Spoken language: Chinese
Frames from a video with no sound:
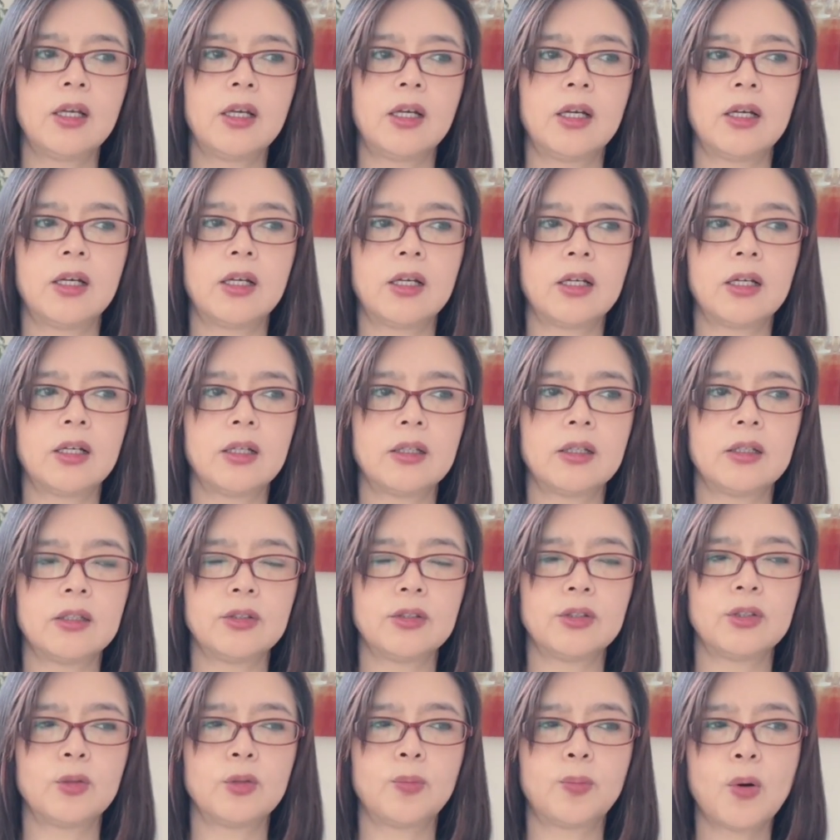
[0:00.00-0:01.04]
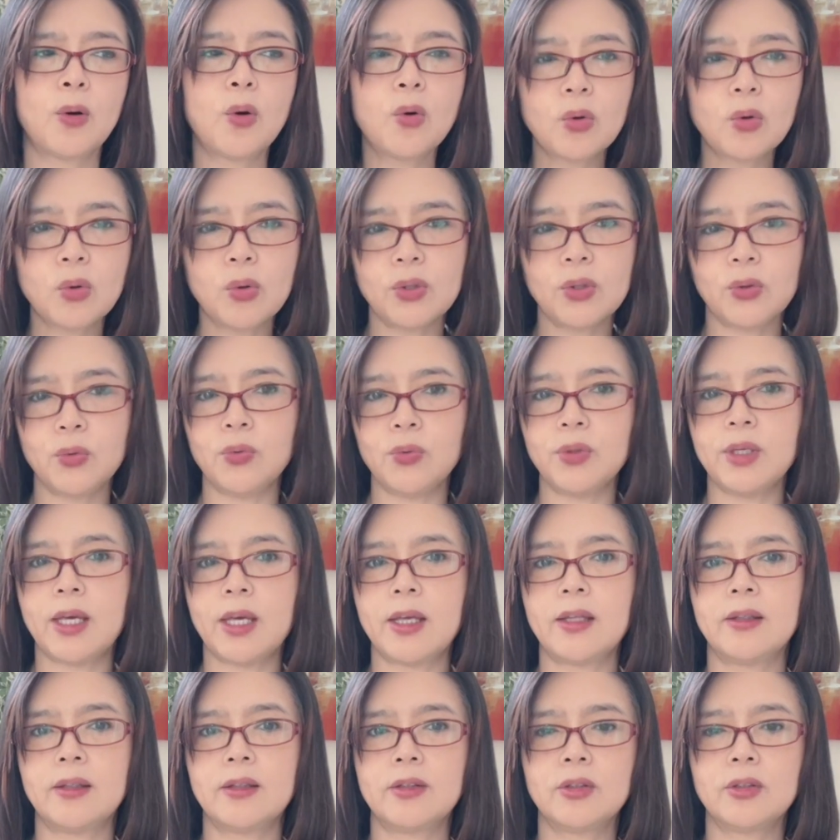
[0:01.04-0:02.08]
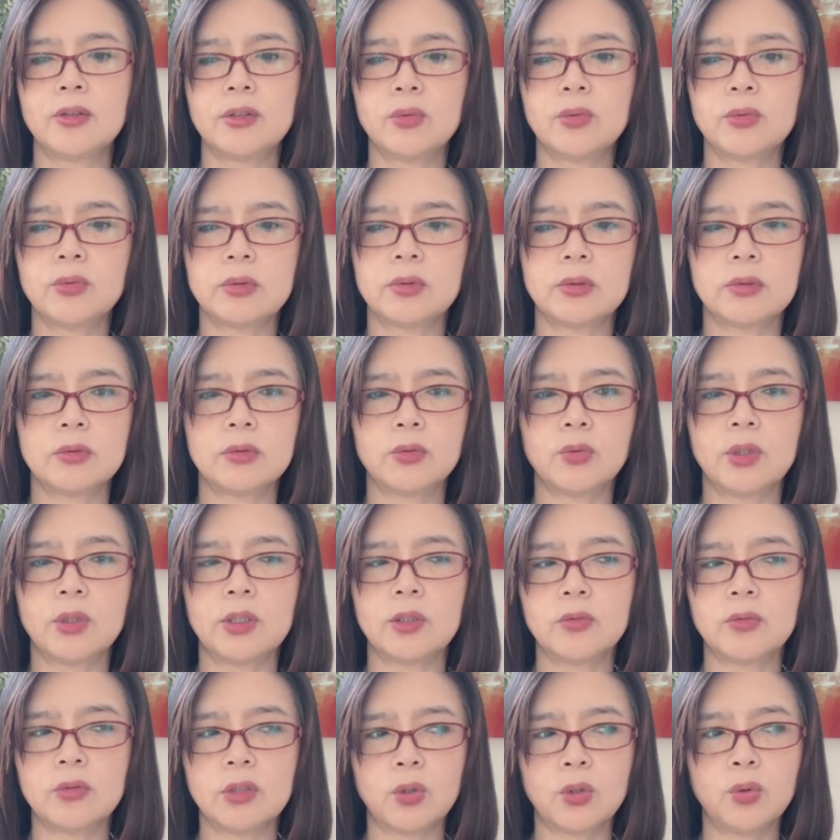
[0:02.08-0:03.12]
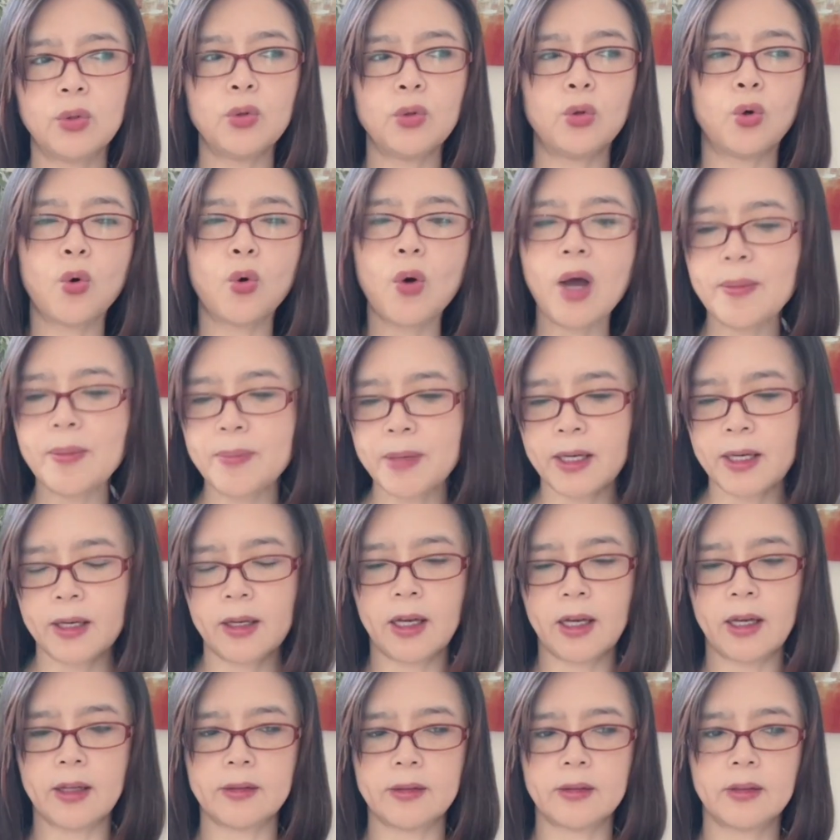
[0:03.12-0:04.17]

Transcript: 嗯，就包括语言，就是我我我会有画面感，